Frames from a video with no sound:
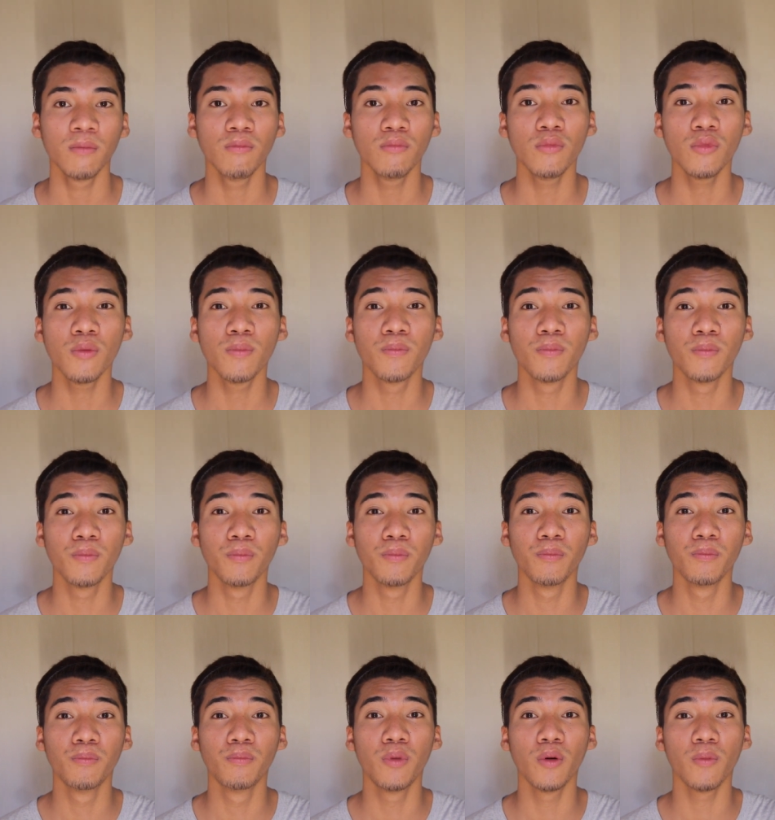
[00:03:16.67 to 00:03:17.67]
mo
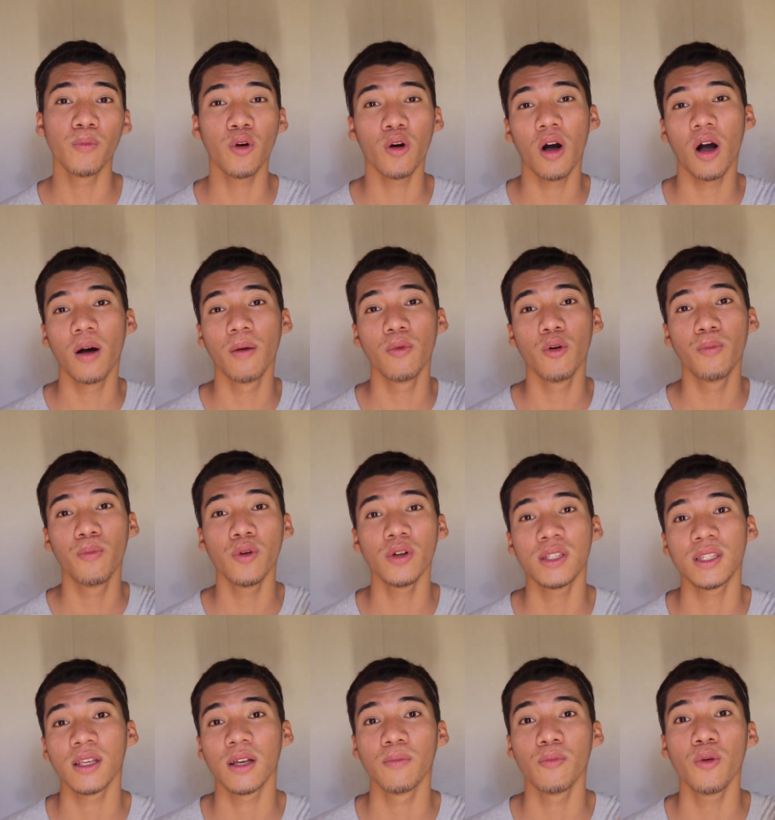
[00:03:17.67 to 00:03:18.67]
mo uh, ah,
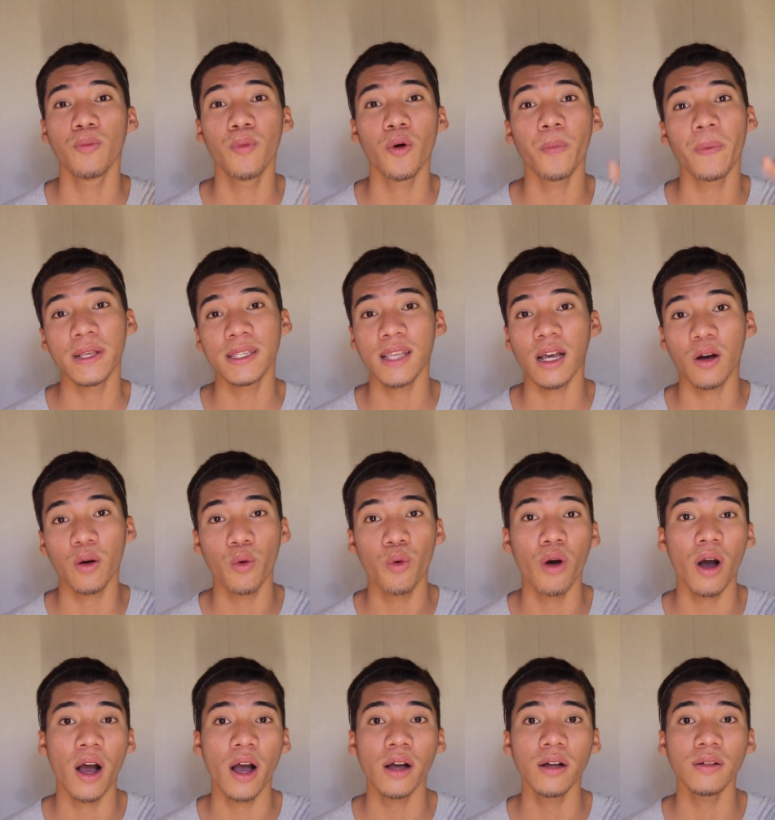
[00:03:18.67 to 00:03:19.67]
mubos mo pa sa
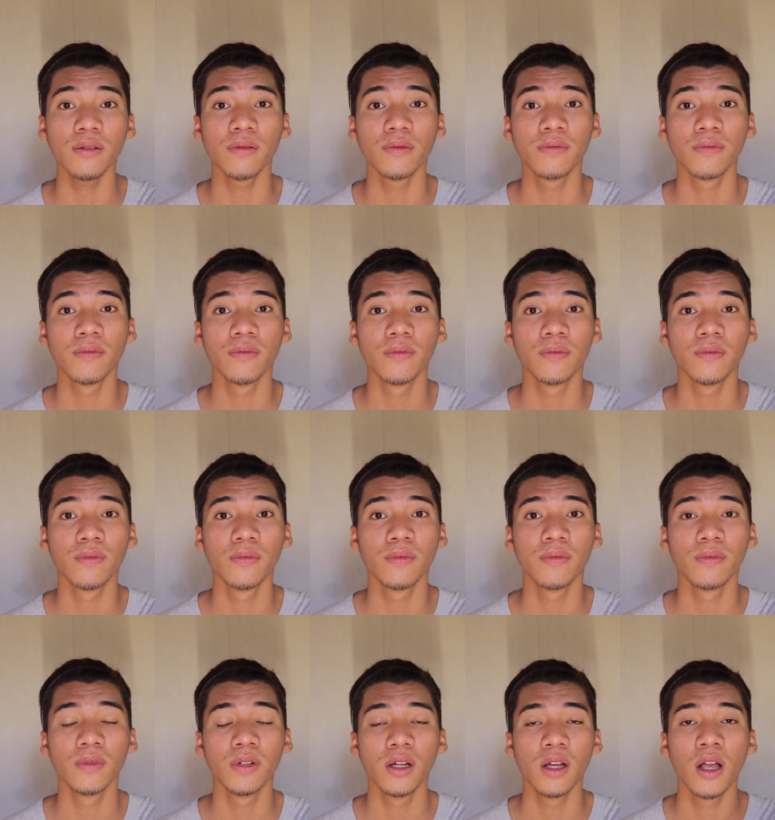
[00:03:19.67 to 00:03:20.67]
kuha
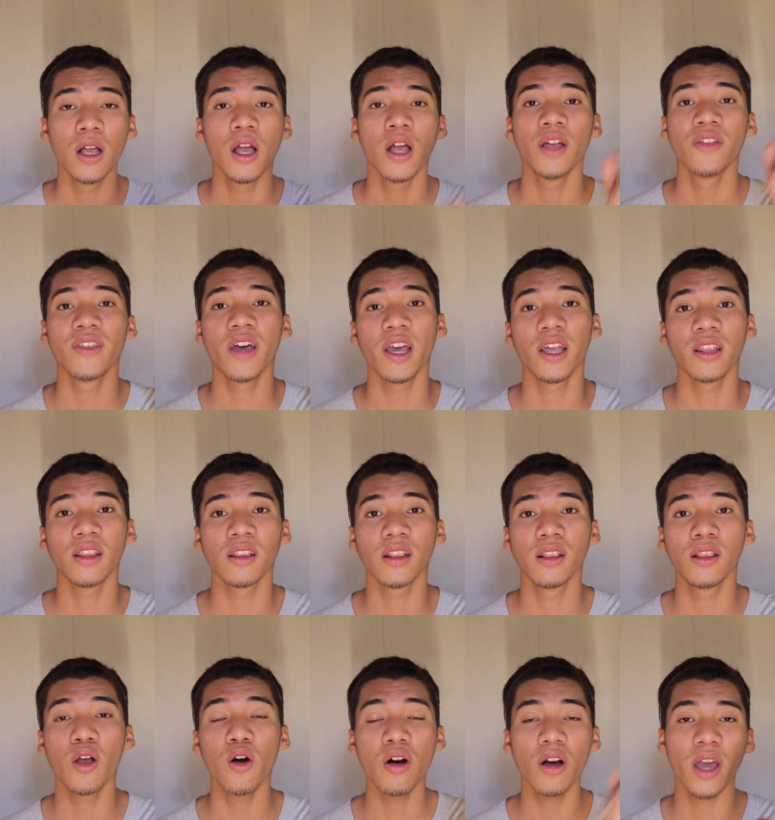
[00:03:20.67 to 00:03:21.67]

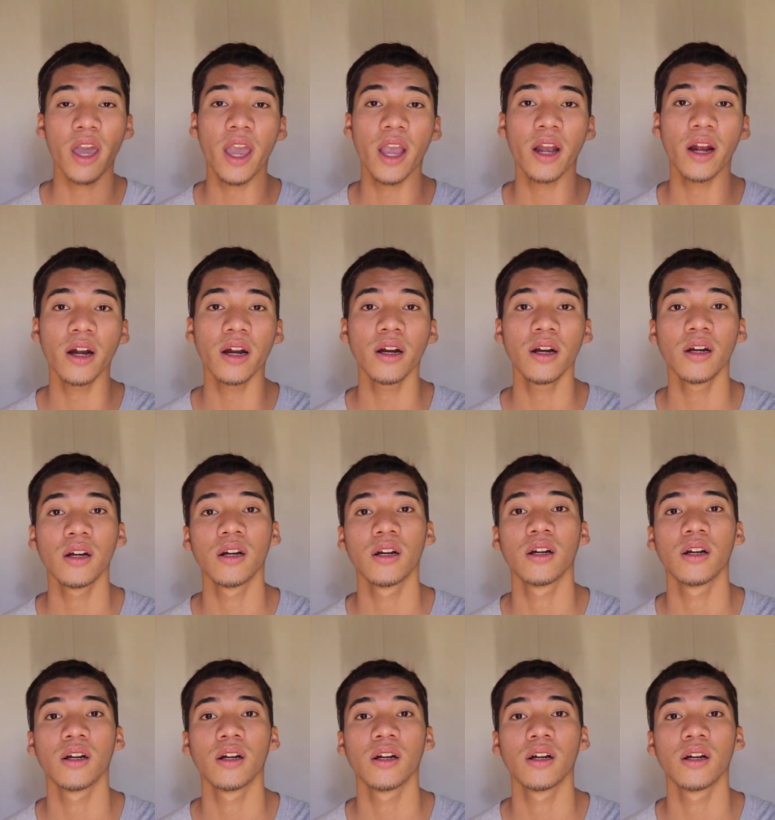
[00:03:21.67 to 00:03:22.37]
Then, long hair.